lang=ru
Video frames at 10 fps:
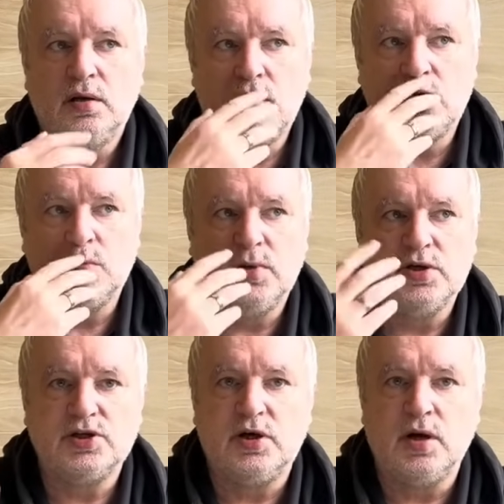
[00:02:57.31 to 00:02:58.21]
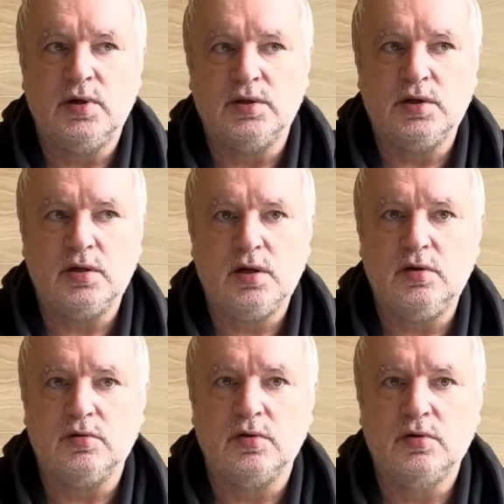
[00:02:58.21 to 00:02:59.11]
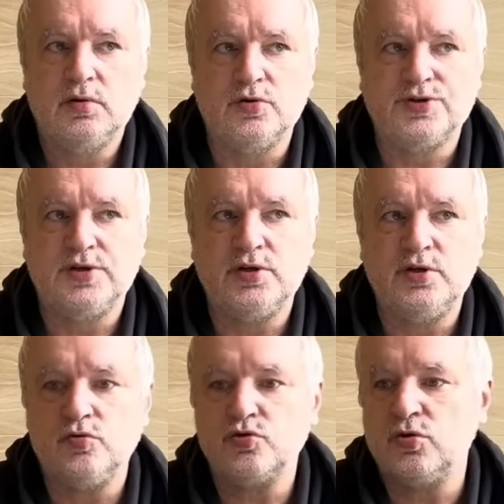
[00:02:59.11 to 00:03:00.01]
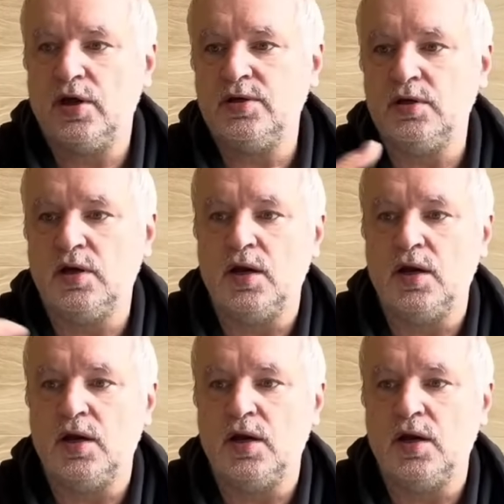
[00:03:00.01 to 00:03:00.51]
Как вот большие команды играют, то есть это не то, что одни